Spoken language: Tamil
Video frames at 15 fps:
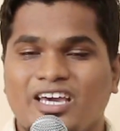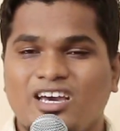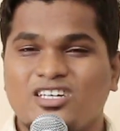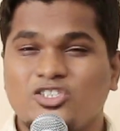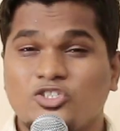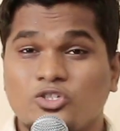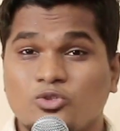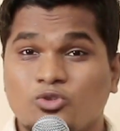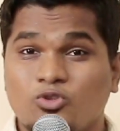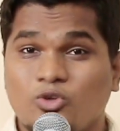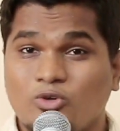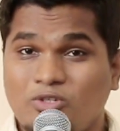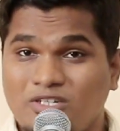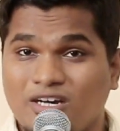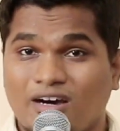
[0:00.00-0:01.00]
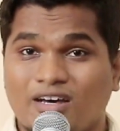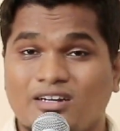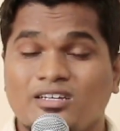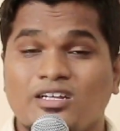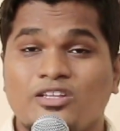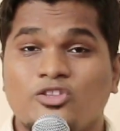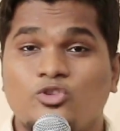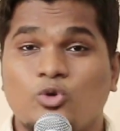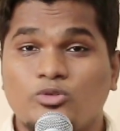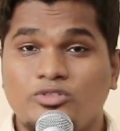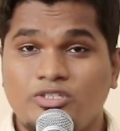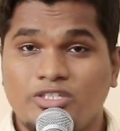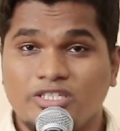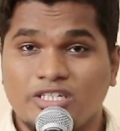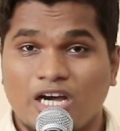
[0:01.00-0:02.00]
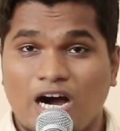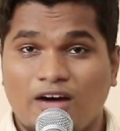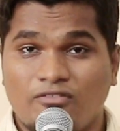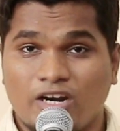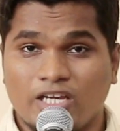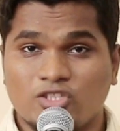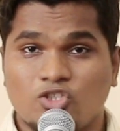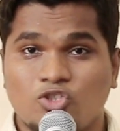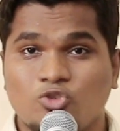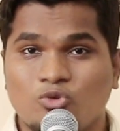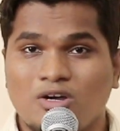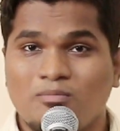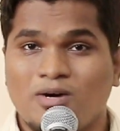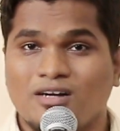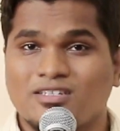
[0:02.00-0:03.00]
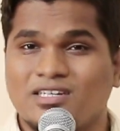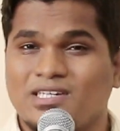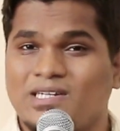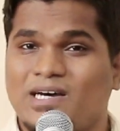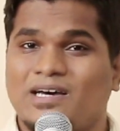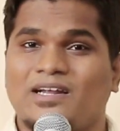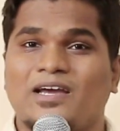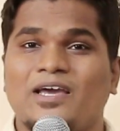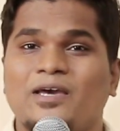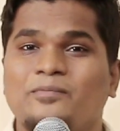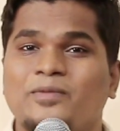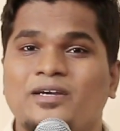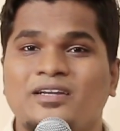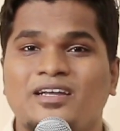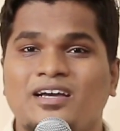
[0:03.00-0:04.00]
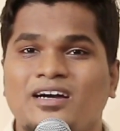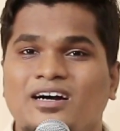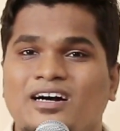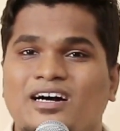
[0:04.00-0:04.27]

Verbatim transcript: இயேசு தொட்டார் தொட்டு அவனை சுகமாக்குகிறார் ஏமேன்